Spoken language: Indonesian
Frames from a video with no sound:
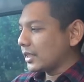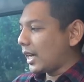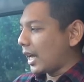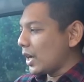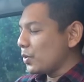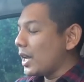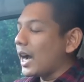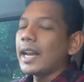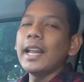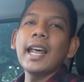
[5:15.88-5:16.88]
sekarang udah
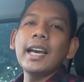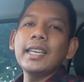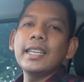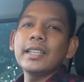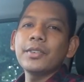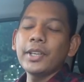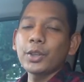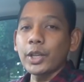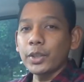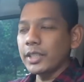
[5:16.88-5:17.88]
nggak ada lagi.
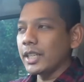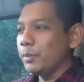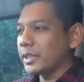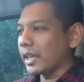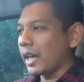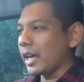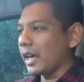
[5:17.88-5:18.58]
Fitur itu jadi bisa